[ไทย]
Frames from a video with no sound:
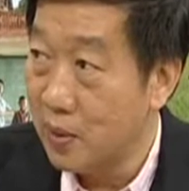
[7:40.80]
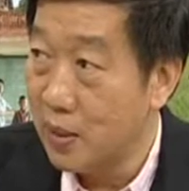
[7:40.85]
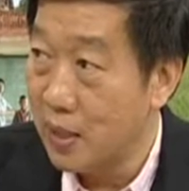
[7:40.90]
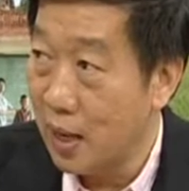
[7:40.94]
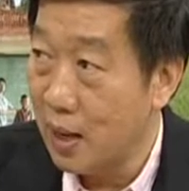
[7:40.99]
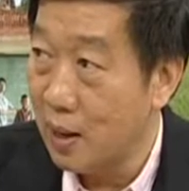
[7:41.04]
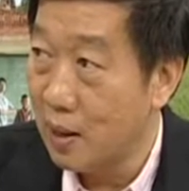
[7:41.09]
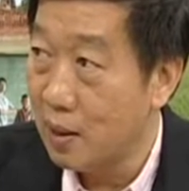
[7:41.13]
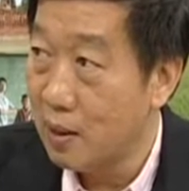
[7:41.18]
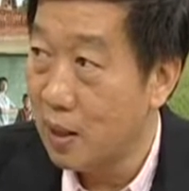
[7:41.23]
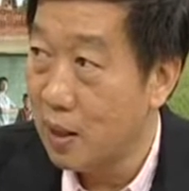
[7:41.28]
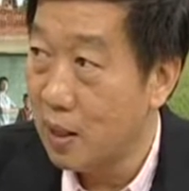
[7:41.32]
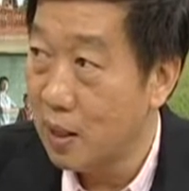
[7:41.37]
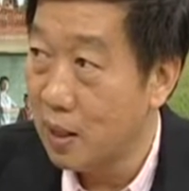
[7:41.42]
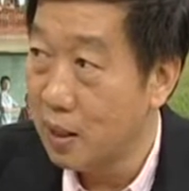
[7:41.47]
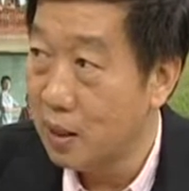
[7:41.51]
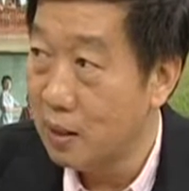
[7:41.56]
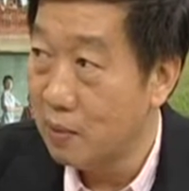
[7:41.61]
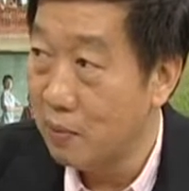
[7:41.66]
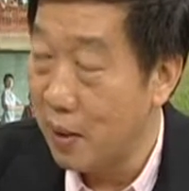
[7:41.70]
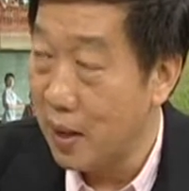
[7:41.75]
อบจะ
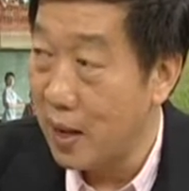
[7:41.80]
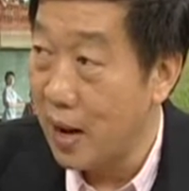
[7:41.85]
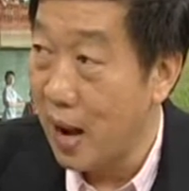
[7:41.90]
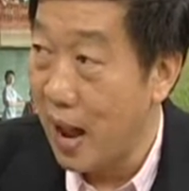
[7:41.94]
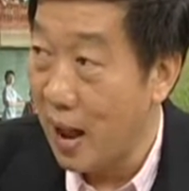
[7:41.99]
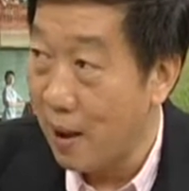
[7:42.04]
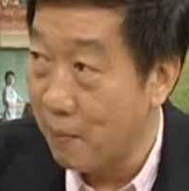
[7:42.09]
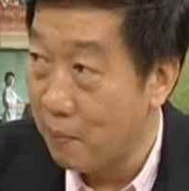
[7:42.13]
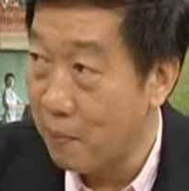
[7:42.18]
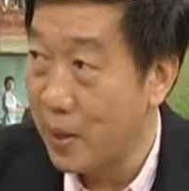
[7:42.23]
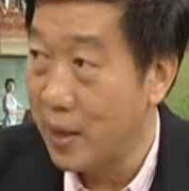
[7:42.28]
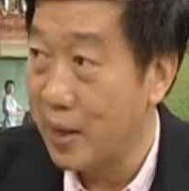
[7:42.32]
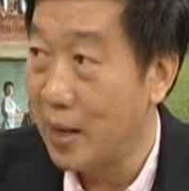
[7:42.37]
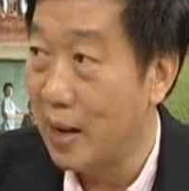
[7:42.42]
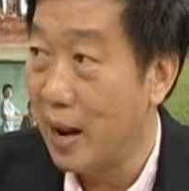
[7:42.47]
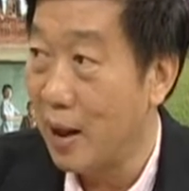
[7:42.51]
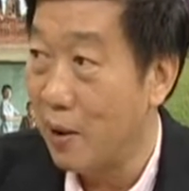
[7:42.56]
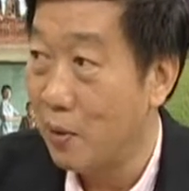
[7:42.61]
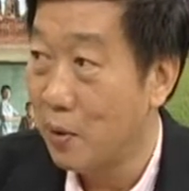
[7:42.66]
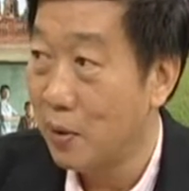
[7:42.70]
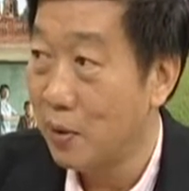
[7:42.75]
ขึ้นเป็นห้าปี
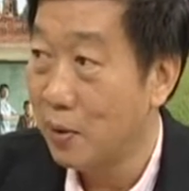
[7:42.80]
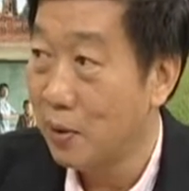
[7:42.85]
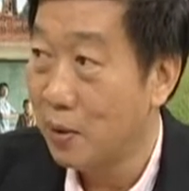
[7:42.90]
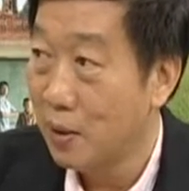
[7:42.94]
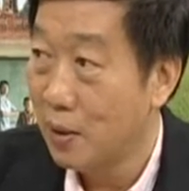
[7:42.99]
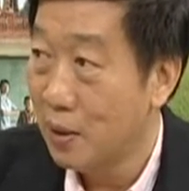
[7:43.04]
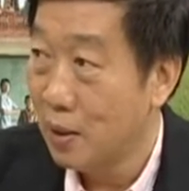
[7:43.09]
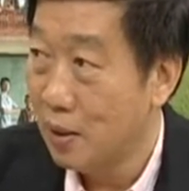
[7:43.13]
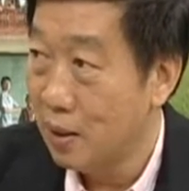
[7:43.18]
แล้วครับ